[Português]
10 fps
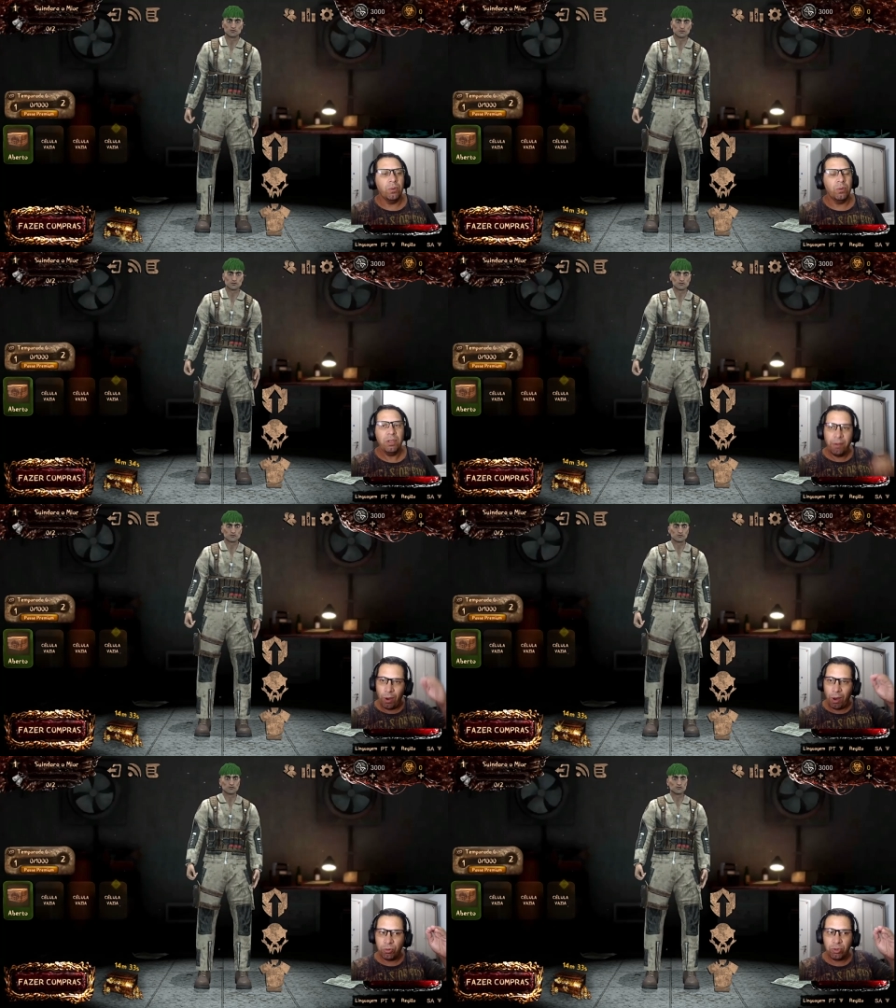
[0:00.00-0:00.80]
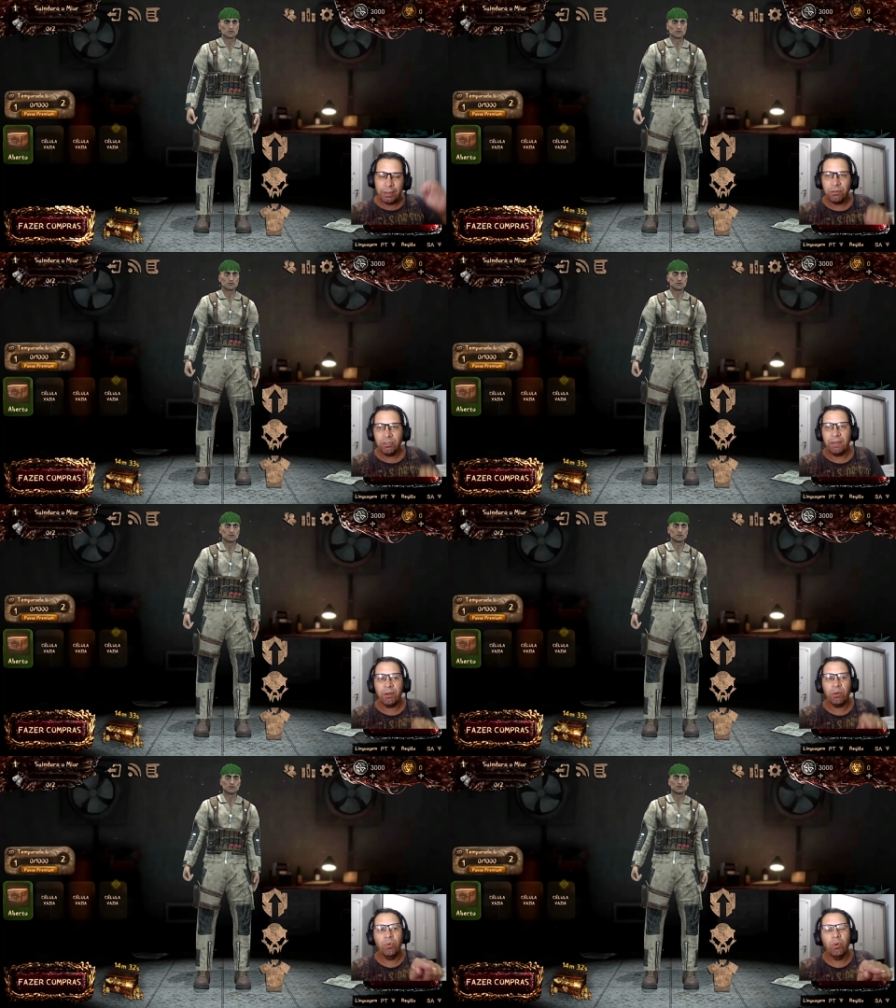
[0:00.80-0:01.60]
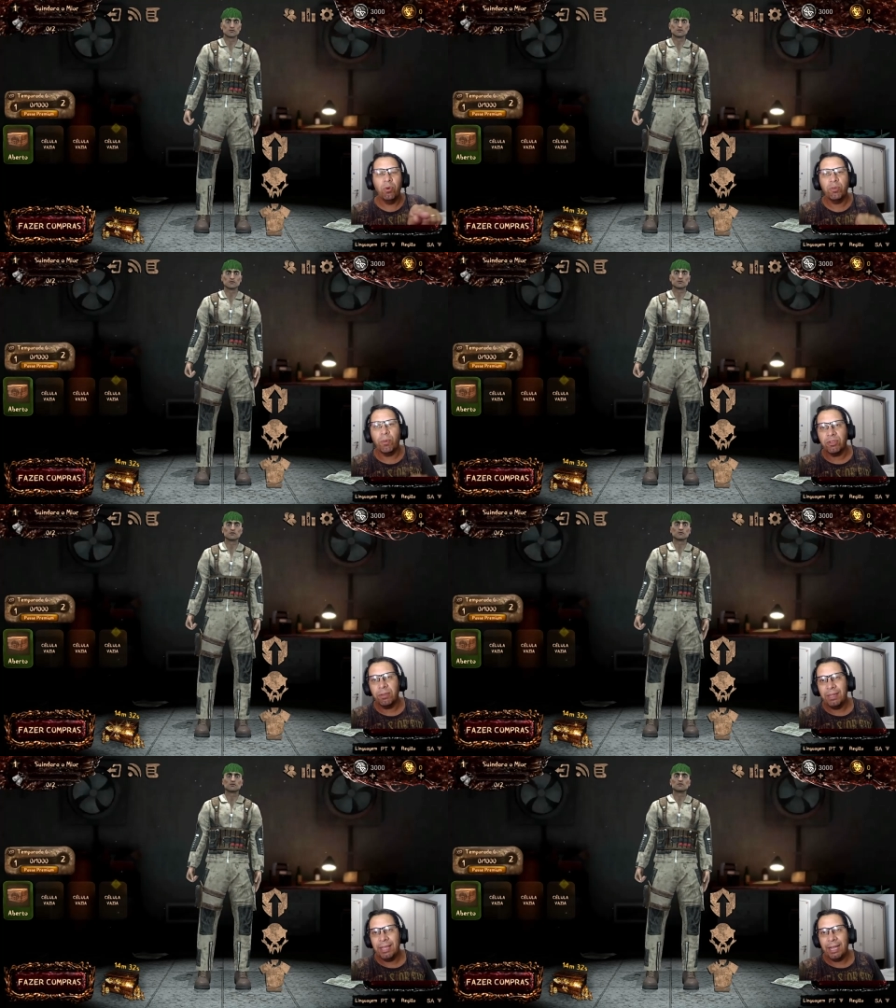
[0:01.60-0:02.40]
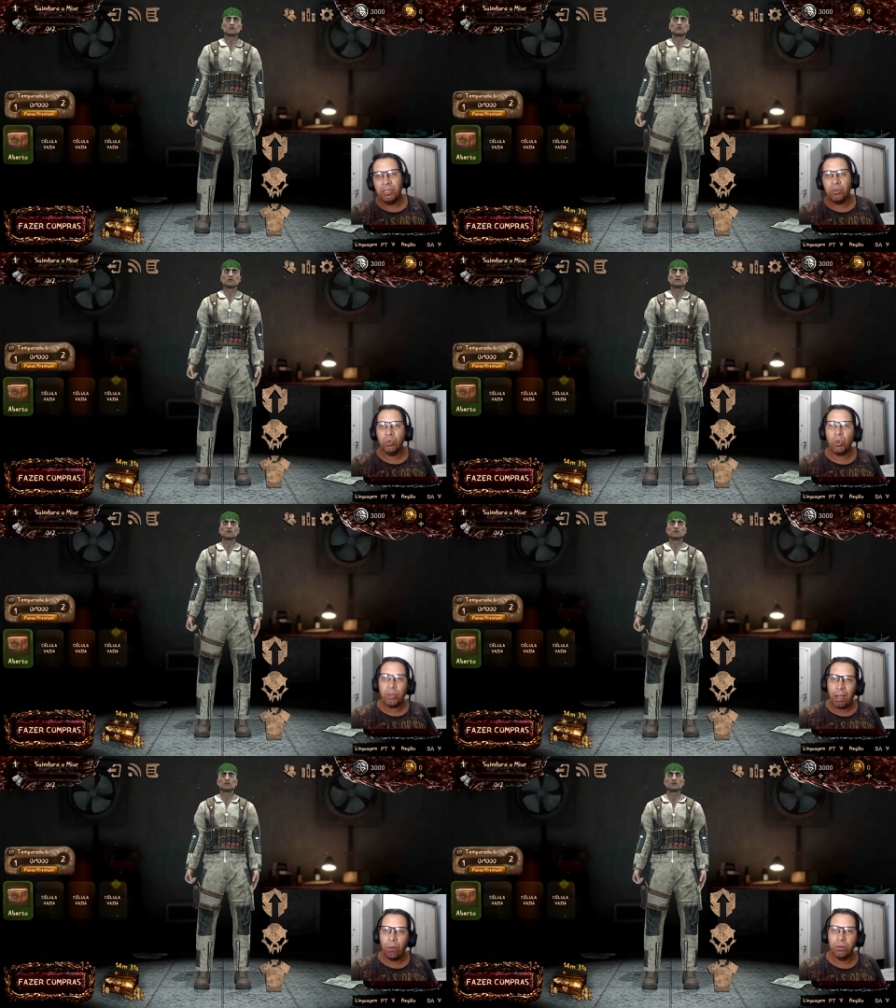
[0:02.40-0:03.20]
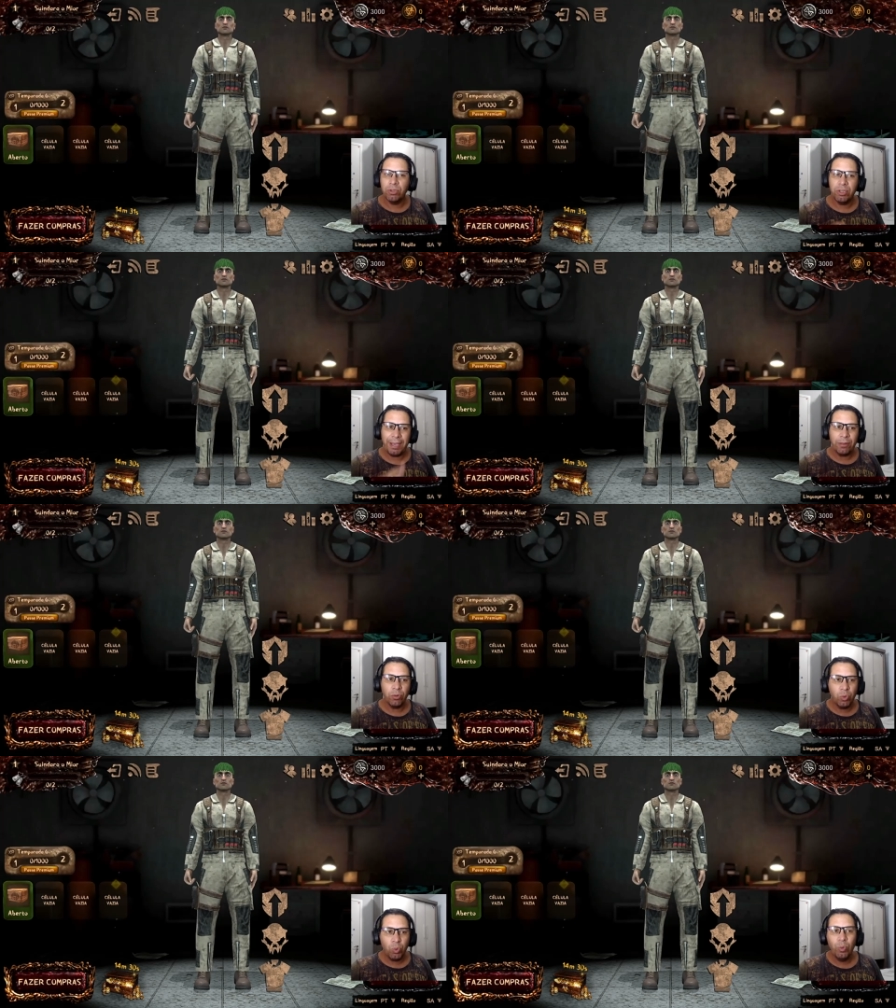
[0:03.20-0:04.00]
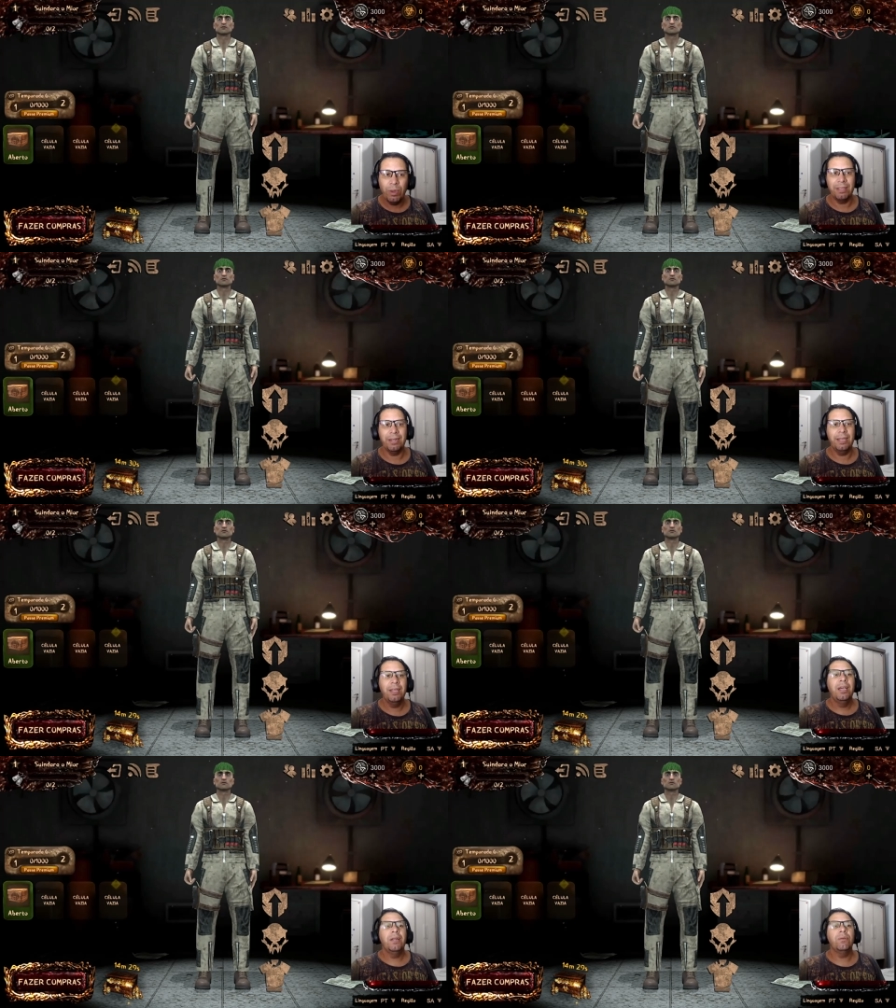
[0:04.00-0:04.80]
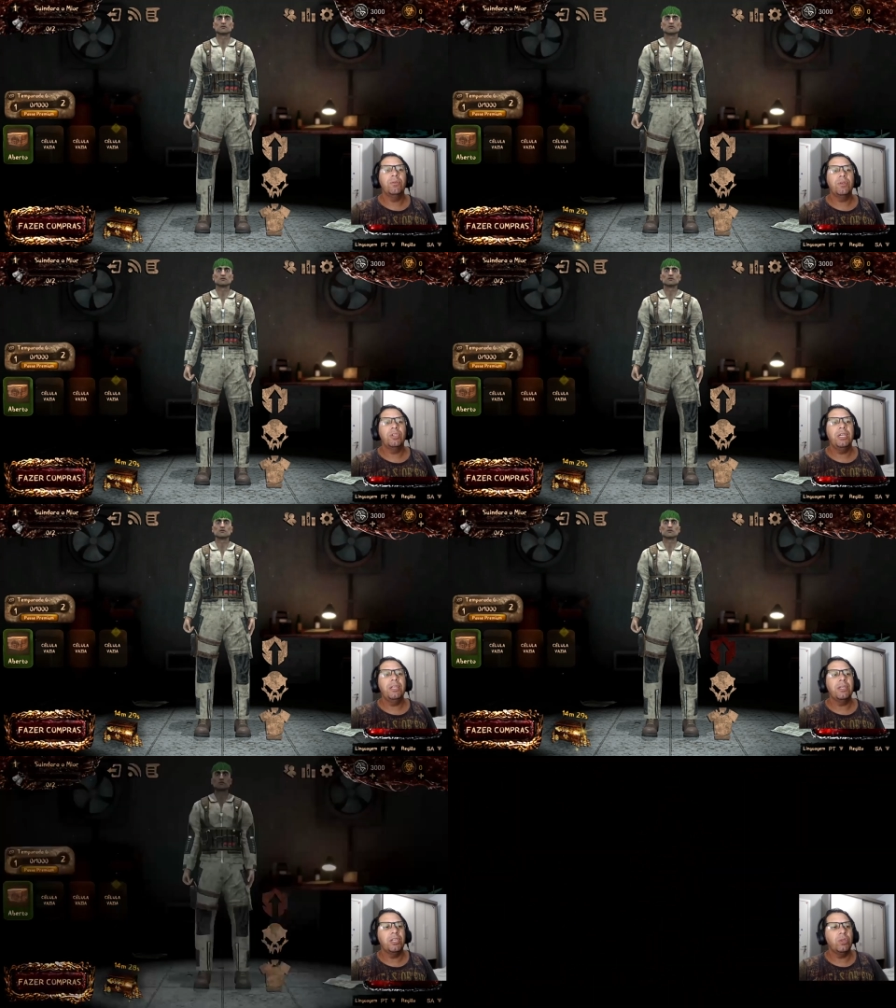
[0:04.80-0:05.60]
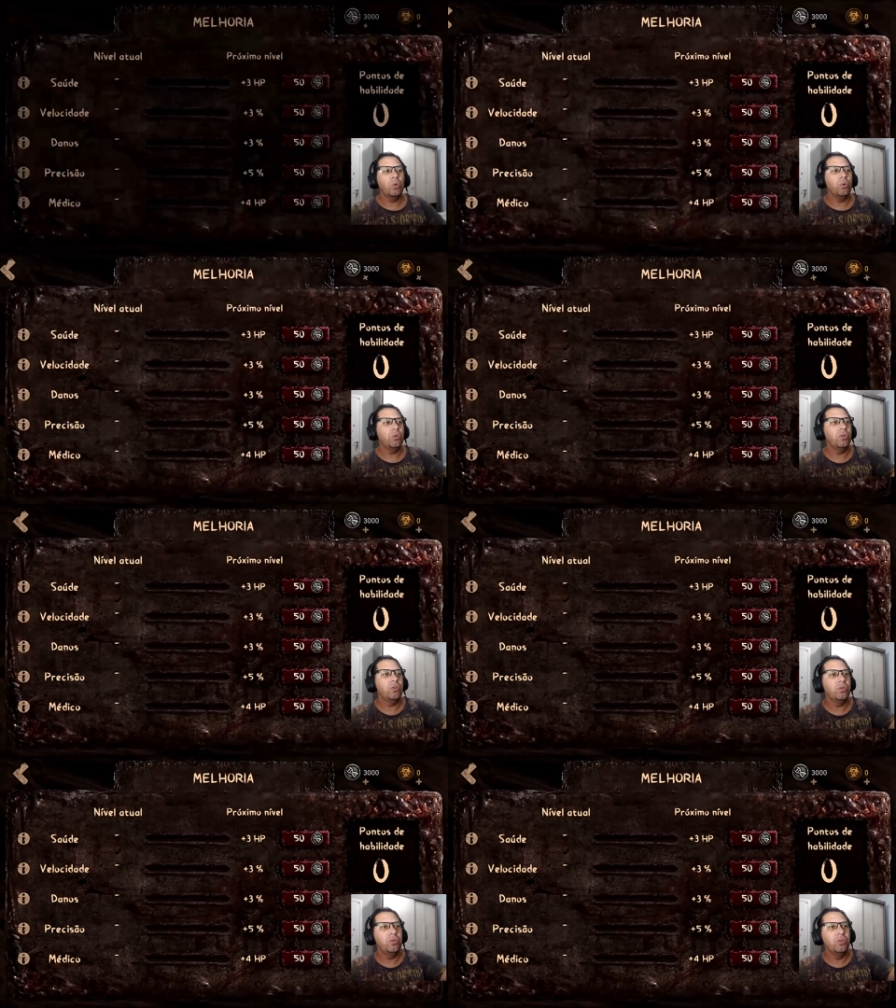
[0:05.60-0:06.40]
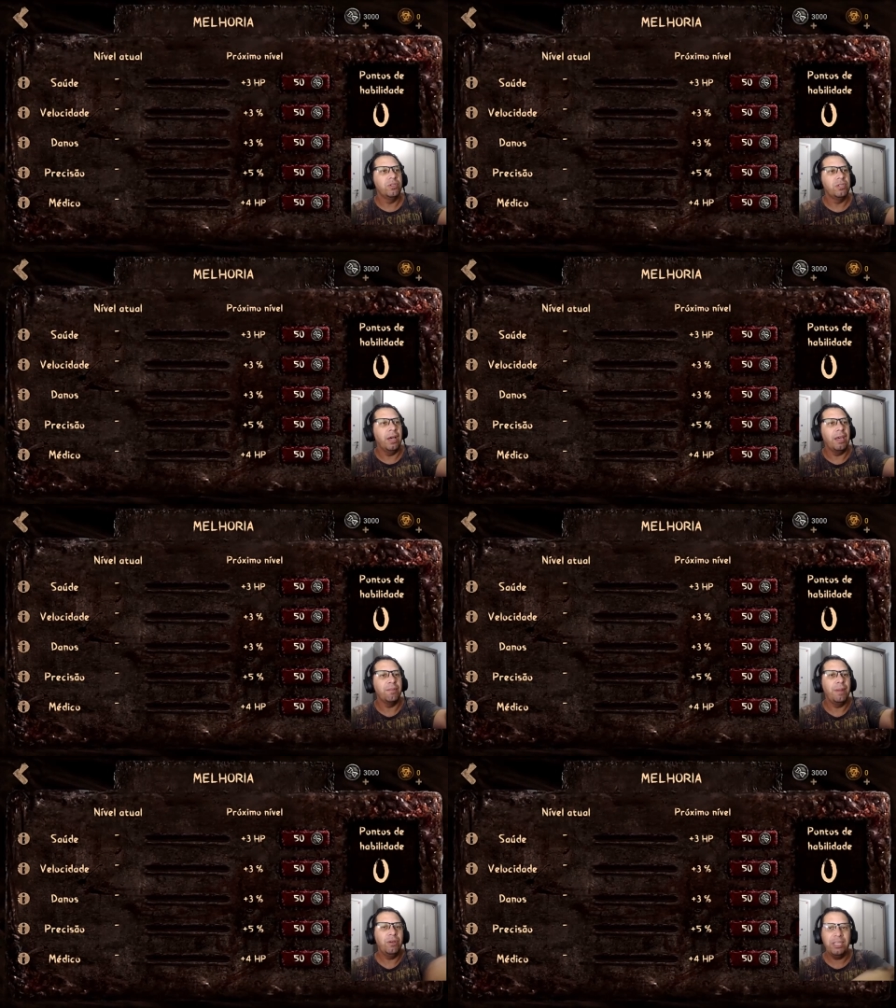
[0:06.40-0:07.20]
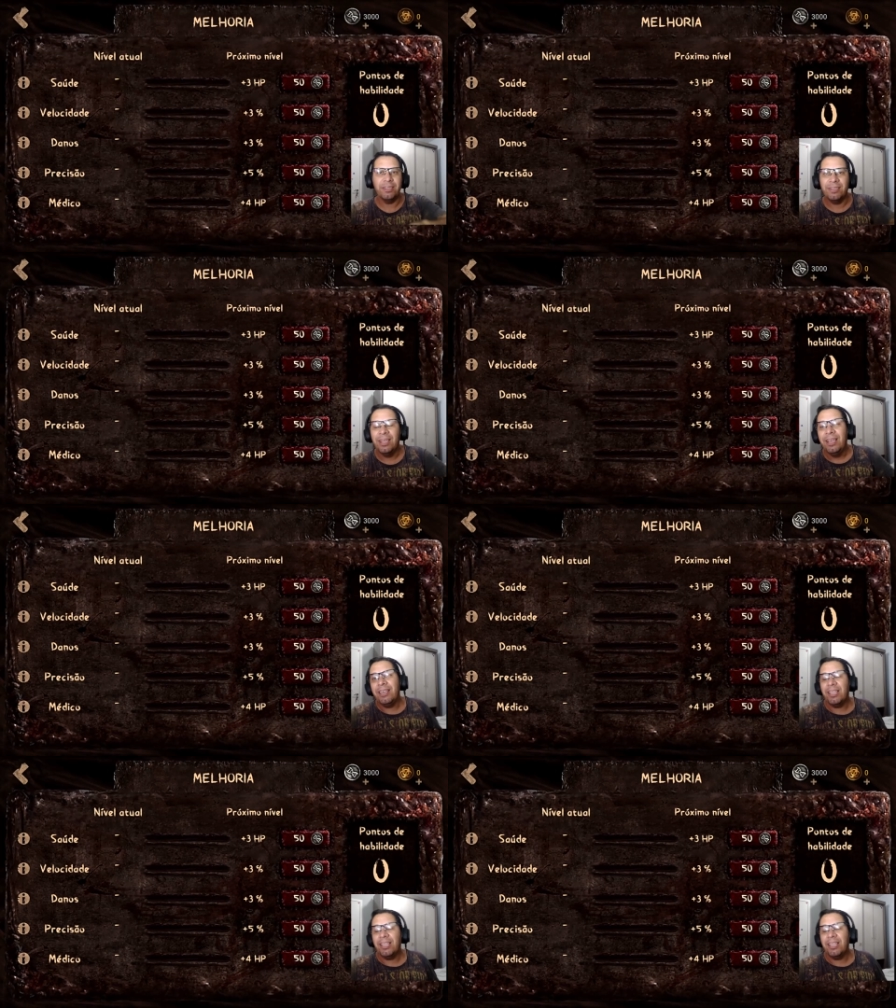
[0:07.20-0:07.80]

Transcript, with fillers: O, nível alto, mas não estava com os pontos de habilidade total, não tinha pegado tudo ainda, né? Não tinha adquirido aqui todas as melhorias.